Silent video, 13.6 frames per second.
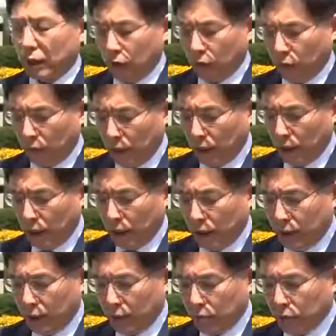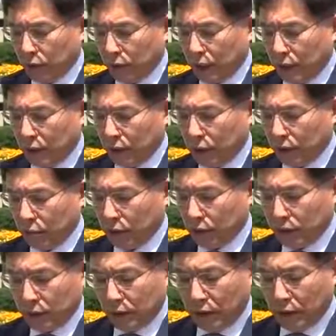密切合作。鲁圭德还
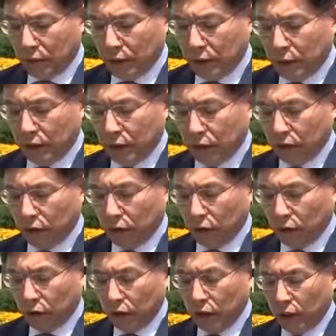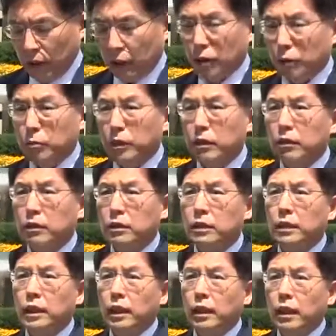说，自己与金城代表共享了
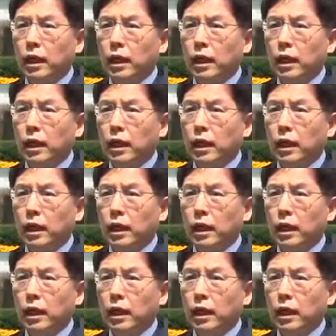对